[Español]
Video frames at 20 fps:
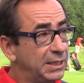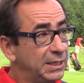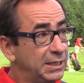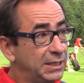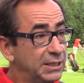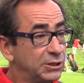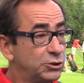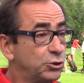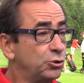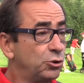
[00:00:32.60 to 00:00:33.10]

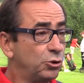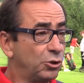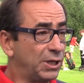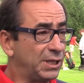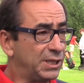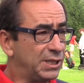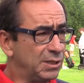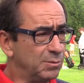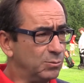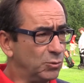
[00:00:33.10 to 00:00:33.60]
y eso es lo que
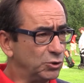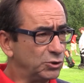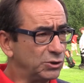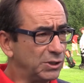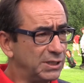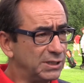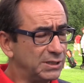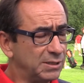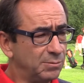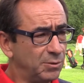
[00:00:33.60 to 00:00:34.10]
hicimos
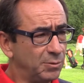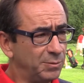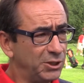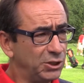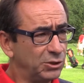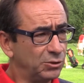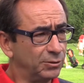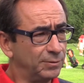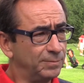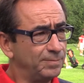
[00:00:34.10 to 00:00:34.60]
en ese
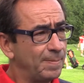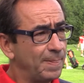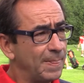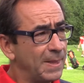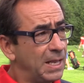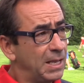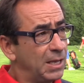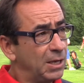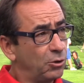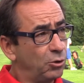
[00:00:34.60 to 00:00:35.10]
momento.
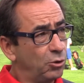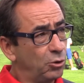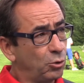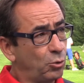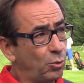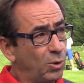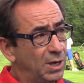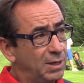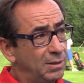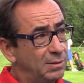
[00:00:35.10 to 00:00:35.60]
Con lo
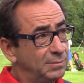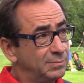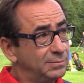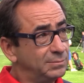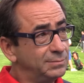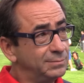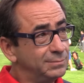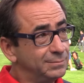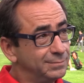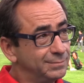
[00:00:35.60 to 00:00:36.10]
cual,
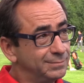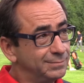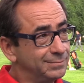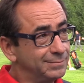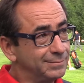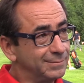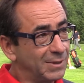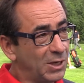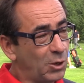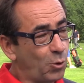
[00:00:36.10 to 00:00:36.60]

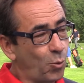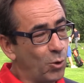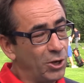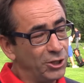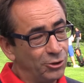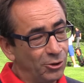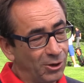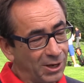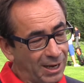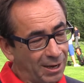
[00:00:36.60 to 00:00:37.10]
mm,
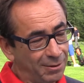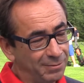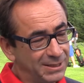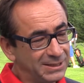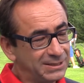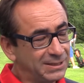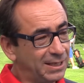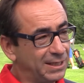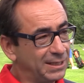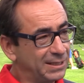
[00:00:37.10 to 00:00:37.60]
cuando acabe
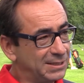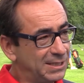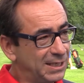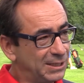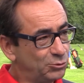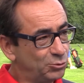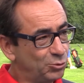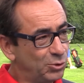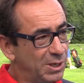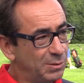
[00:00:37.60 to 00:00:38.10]
esta
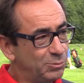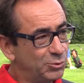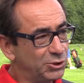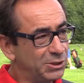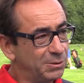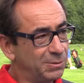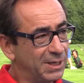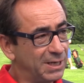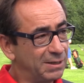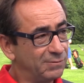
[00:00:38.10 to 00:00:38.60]
legislatura, pues
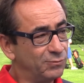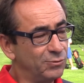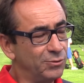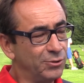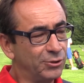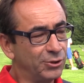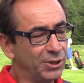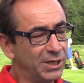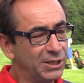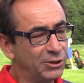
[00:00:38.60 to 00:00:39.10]
llevará
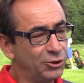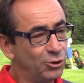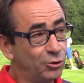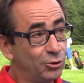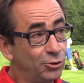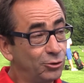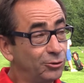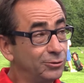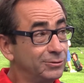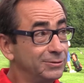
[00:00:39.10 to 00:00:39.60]

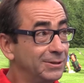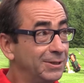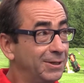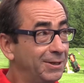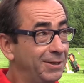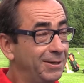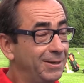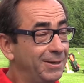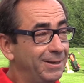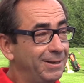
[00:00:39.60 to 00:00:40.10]
funcionando
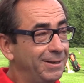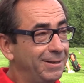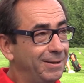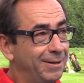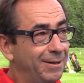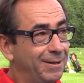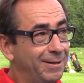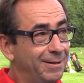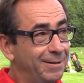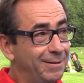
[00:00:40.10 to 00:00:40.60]

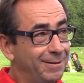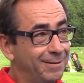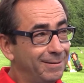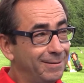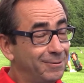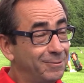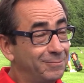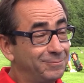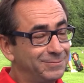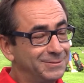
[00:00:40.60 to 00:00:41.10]

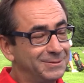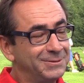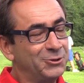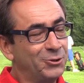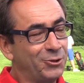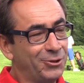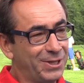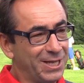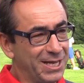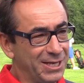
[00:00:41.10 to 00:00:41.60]

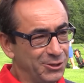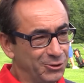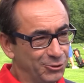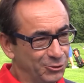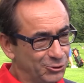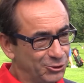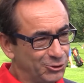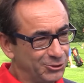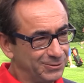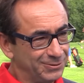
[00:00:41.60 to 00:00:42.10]
12 eh,
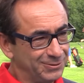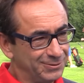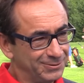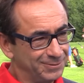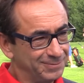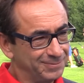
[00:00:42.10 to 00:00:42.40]
años.